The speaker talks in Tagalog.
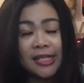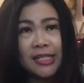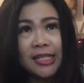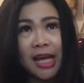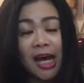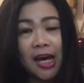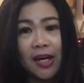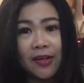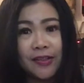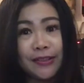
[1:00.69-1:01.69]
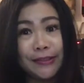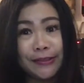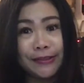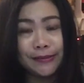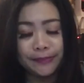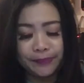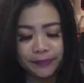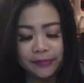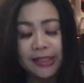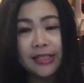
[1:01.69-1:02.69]
So,
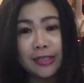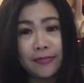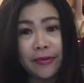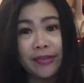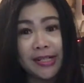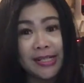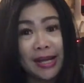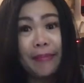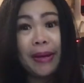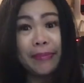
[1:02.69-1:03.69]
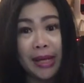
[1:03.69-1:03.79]
this is my first time I